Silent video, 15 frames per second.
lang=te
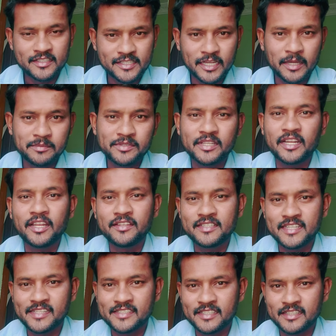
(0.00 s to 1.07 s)
జాబ్స్ రిలీజ్
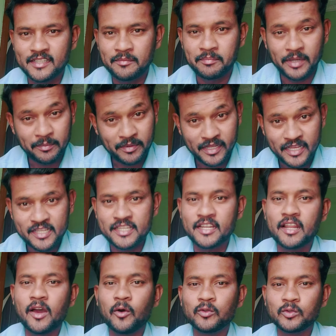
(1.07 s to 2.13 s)
చేసింది ప్రిపరేషన్
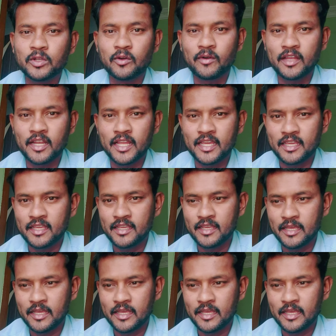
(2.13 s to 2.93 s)
అవుతున్న వాళ్ళకి